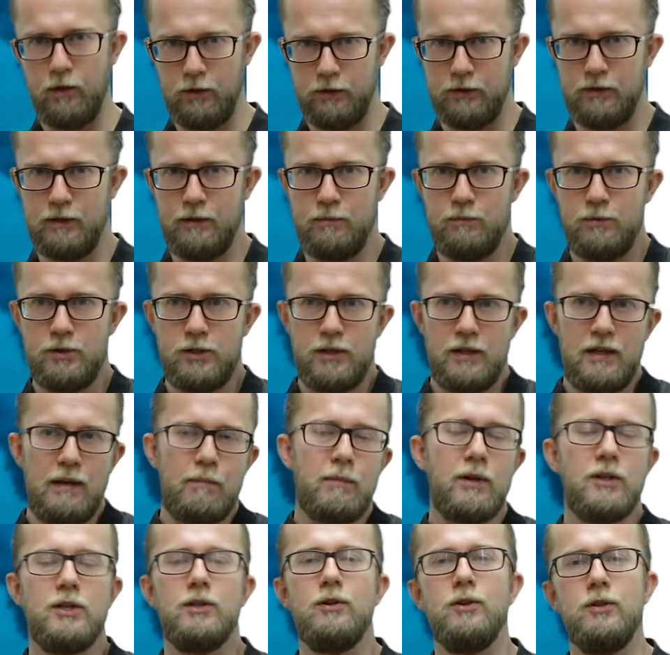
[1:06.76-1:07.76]
o tym, że nie
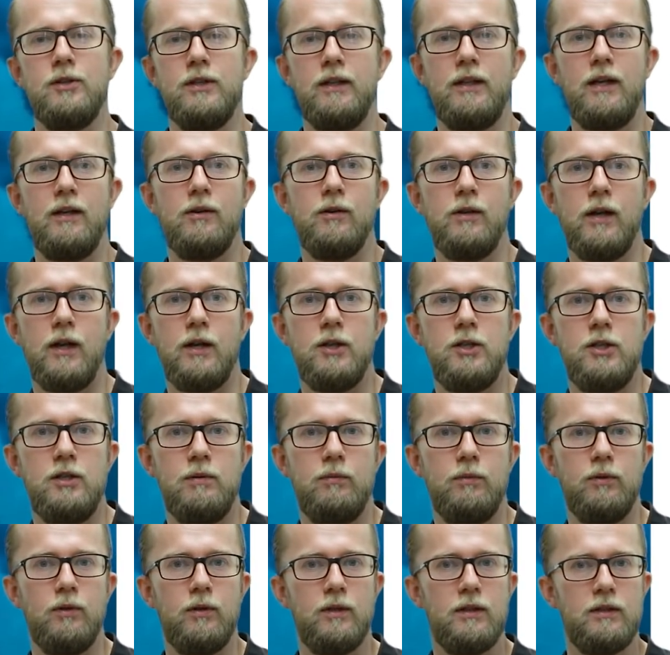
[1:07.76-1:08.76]
ma czegoś takiego jak
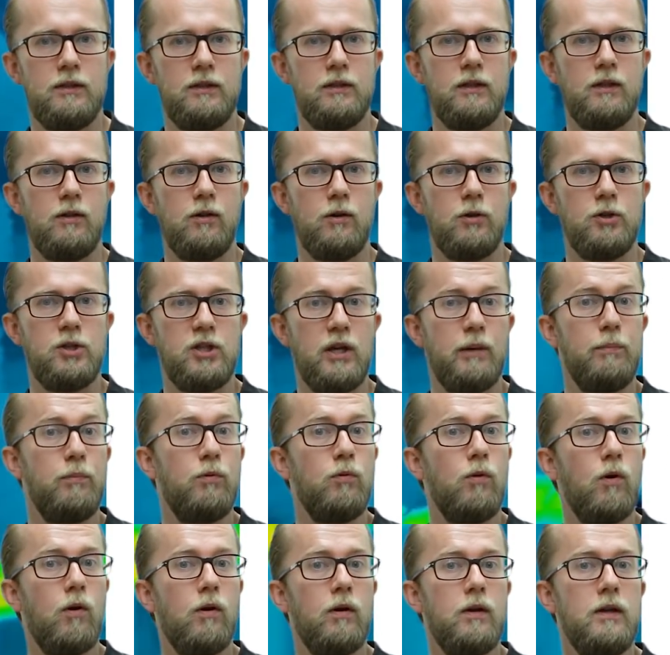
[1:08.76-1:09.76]
zimno, jest tylko
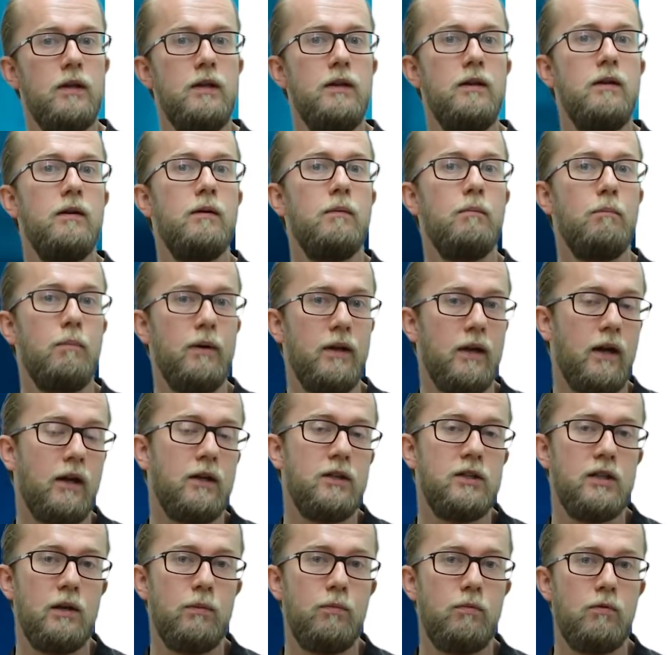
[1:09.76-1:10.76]
ciepło i
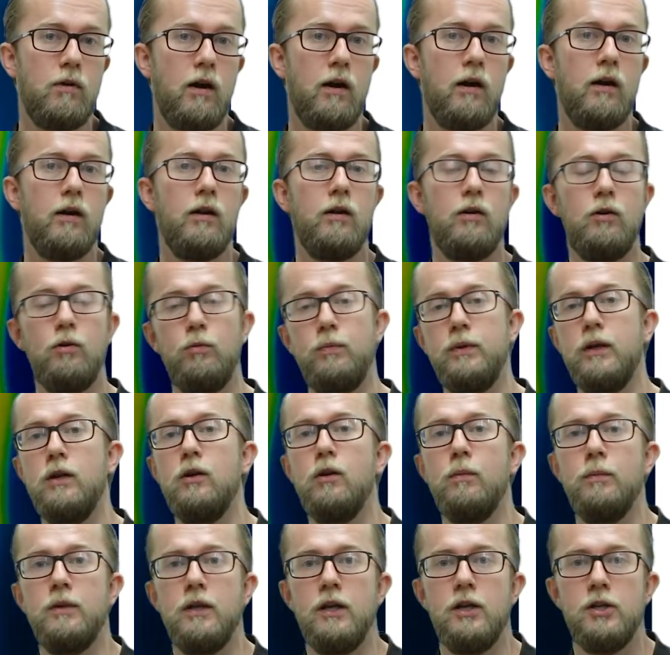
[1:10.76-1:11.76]
brak ciepła lub
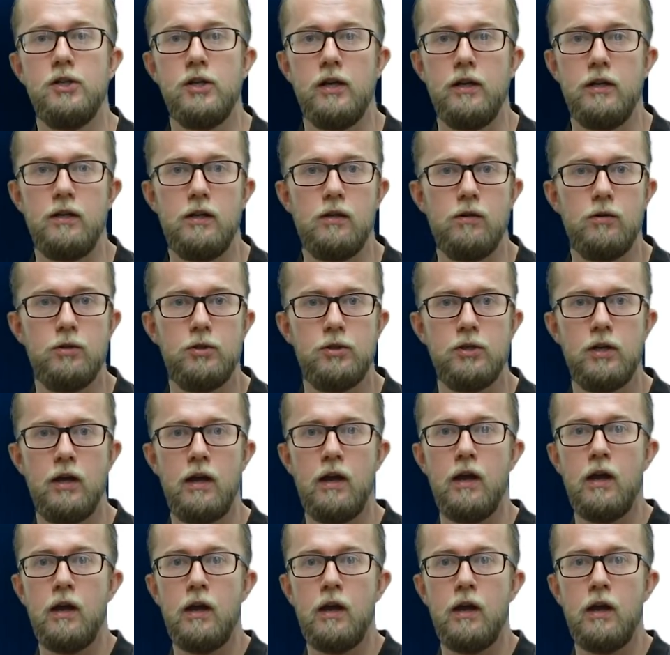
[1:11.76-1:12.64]
jego mniejsza ilość.